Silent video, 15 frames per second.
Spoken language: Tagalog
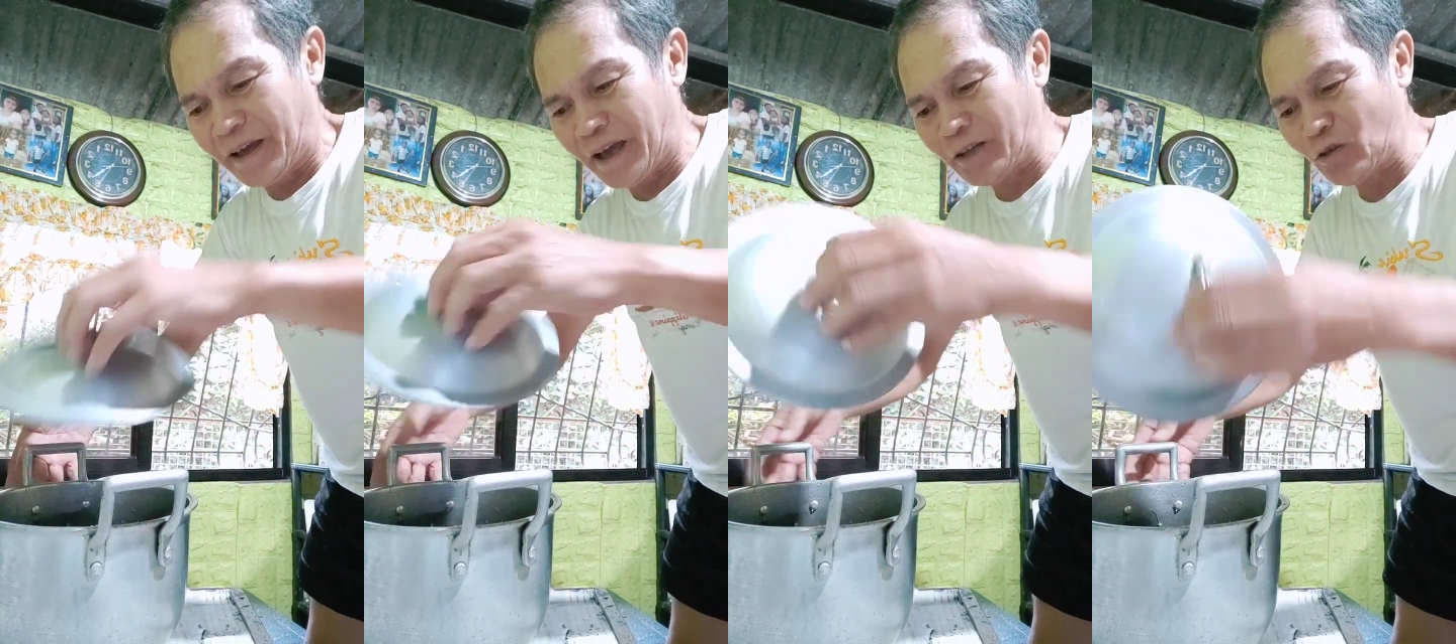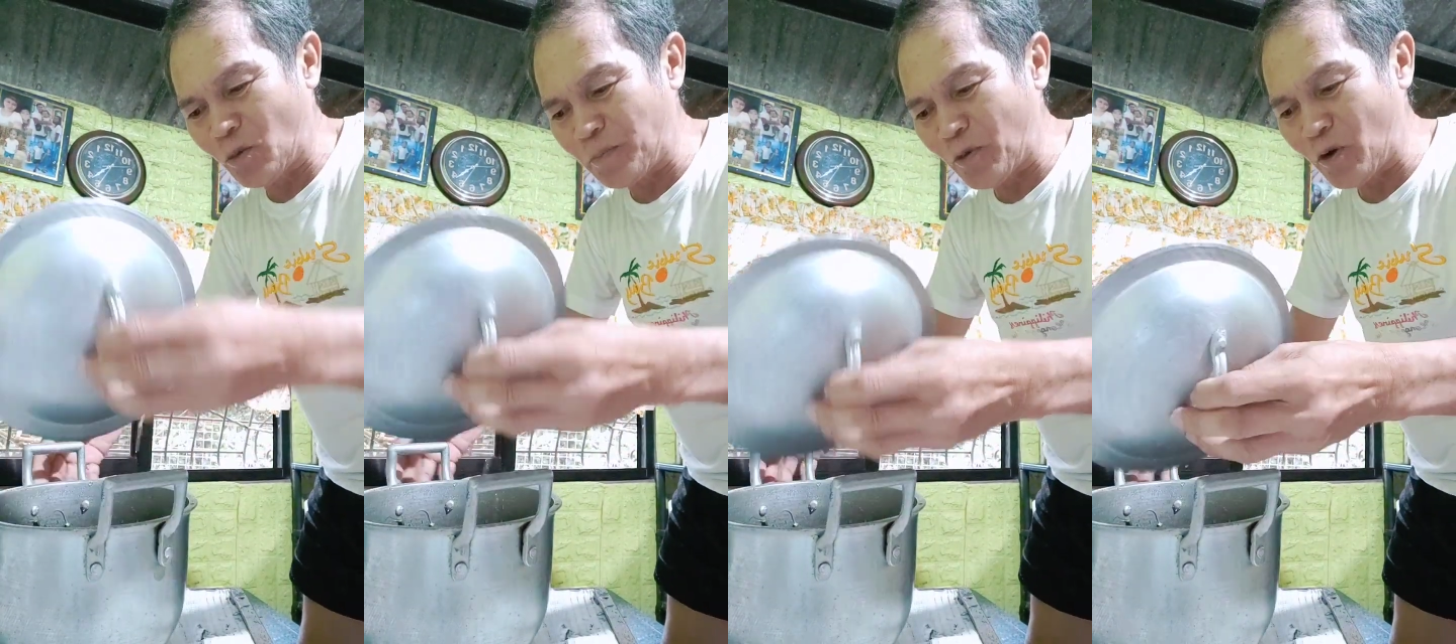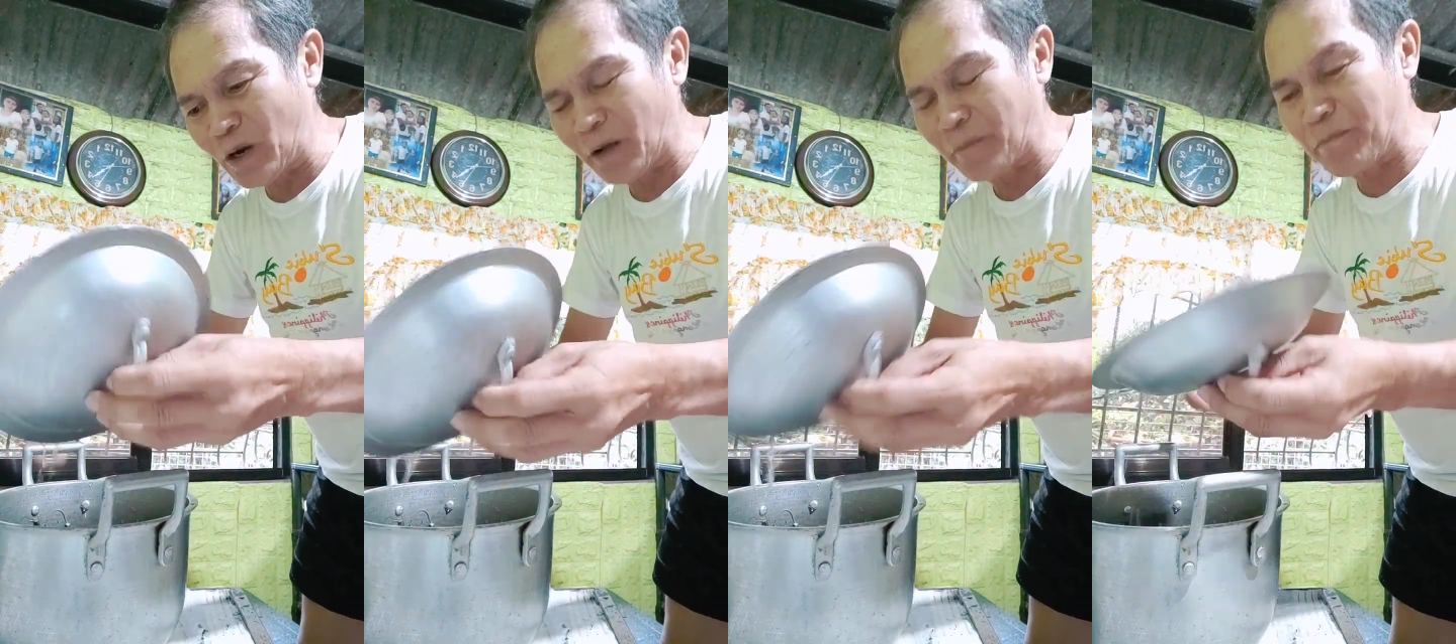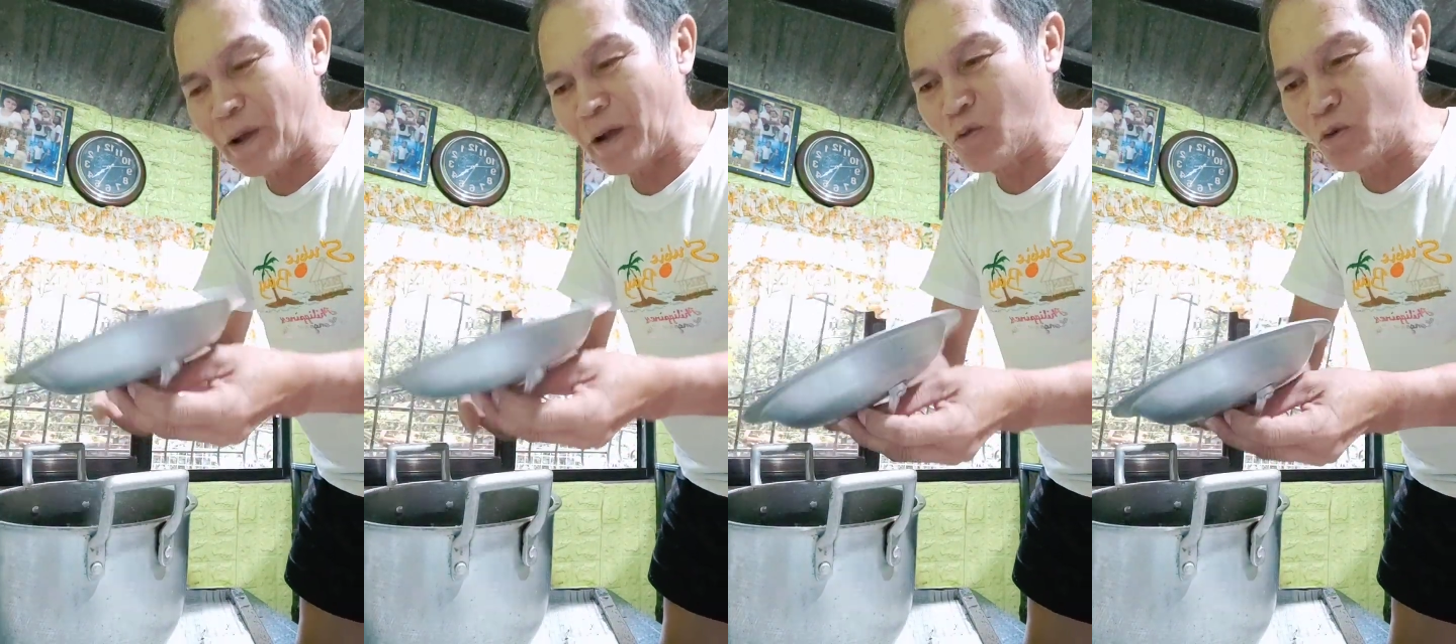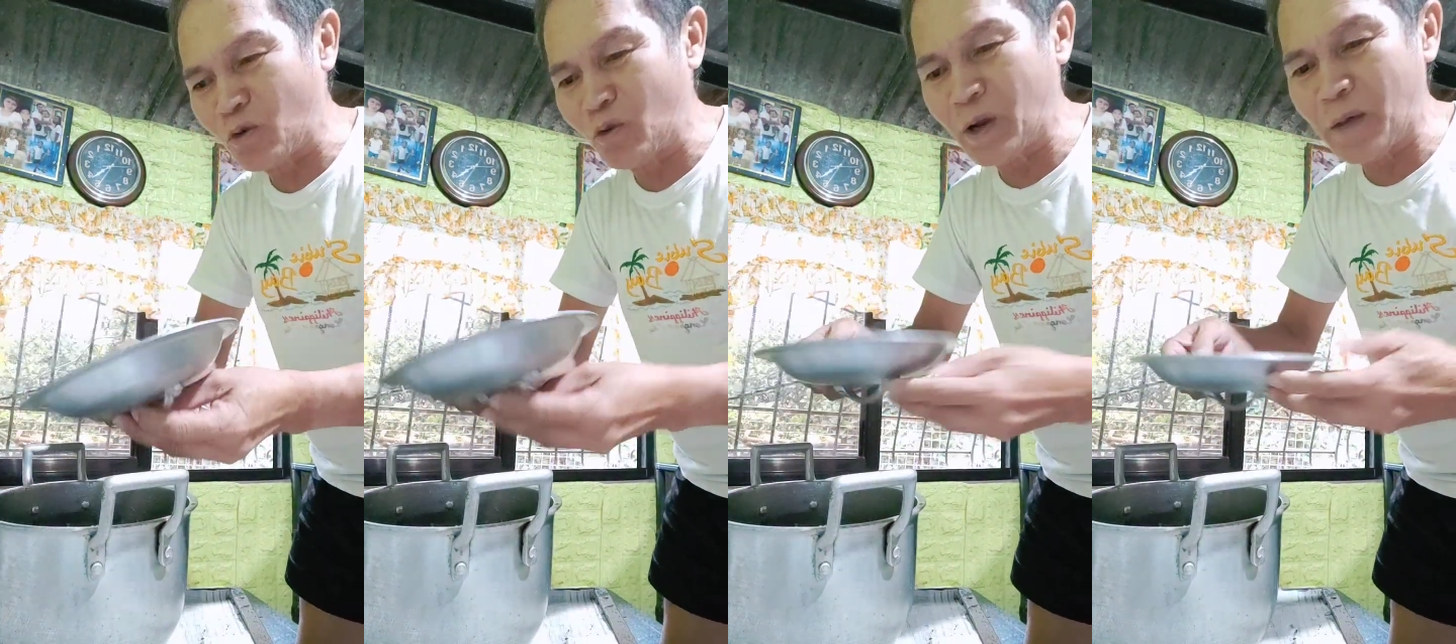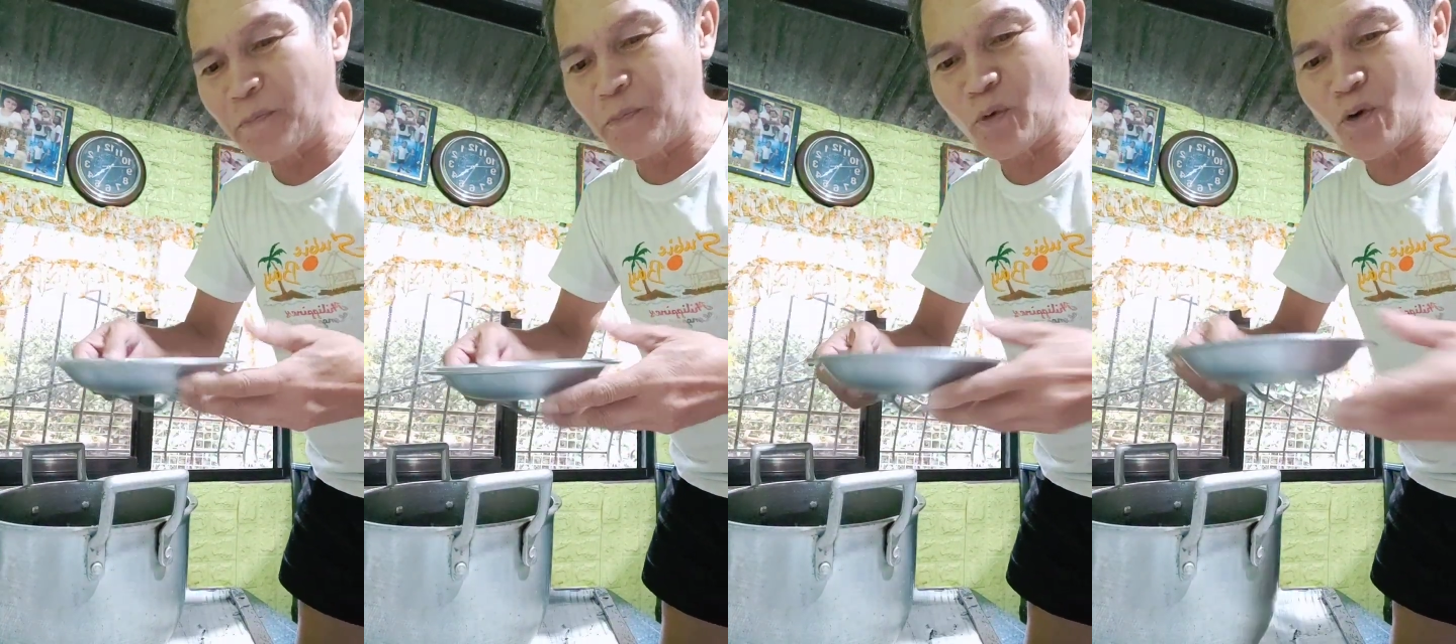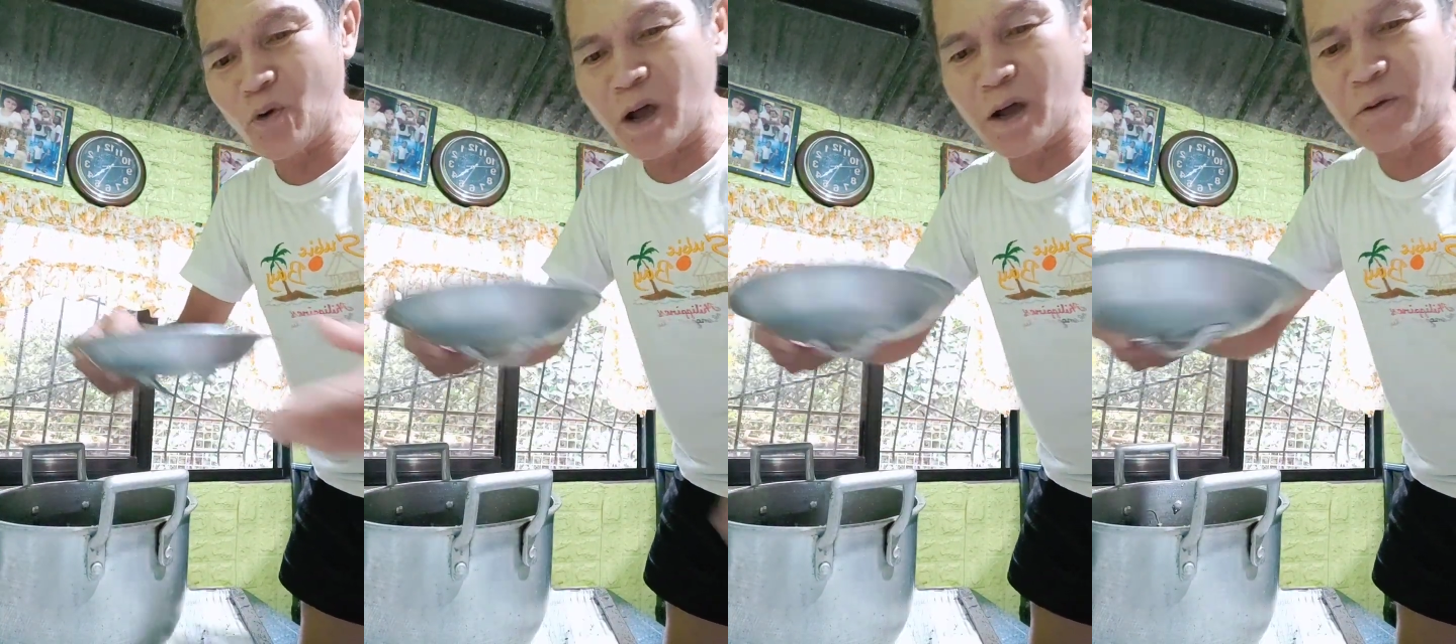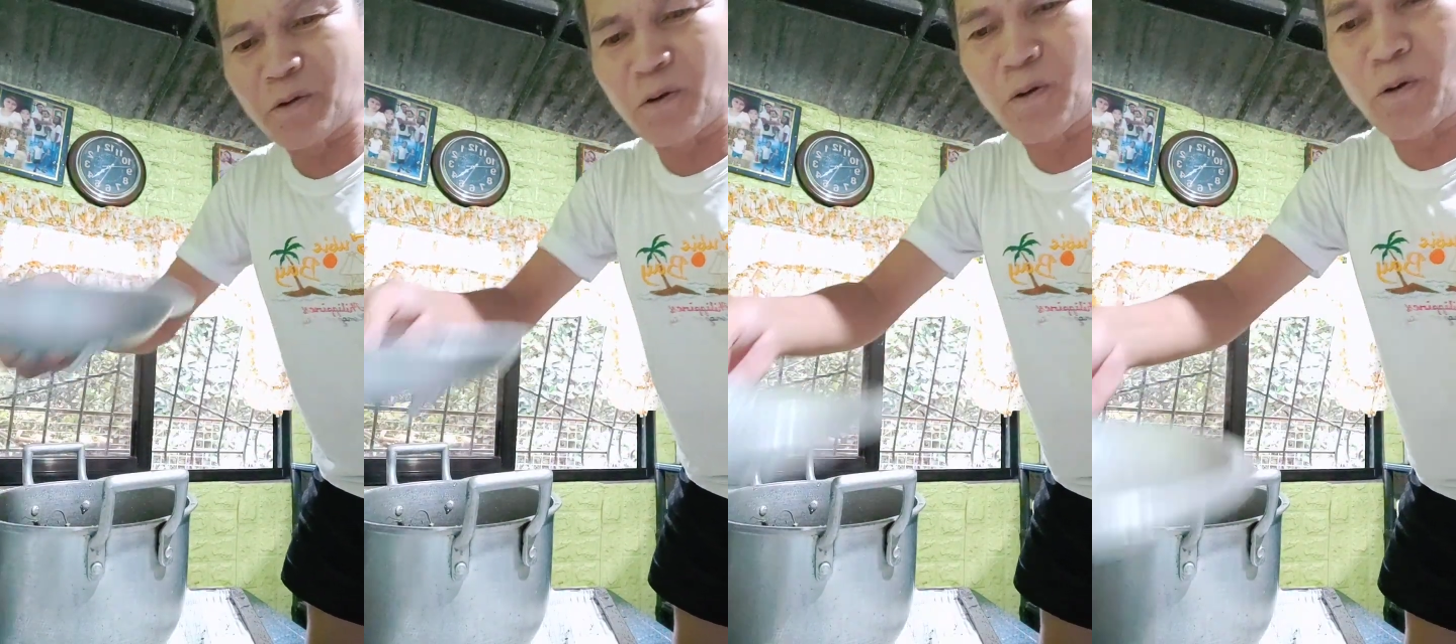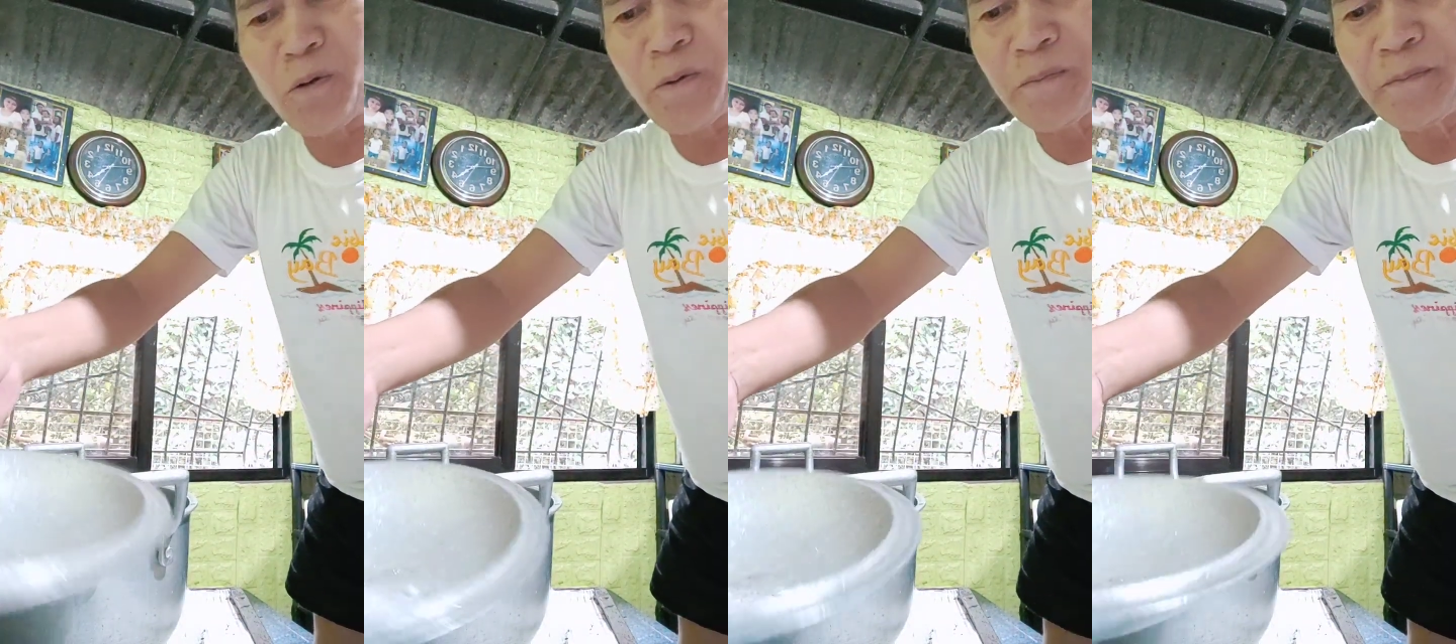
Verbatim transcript: Ito po, nagpakulo na po ako.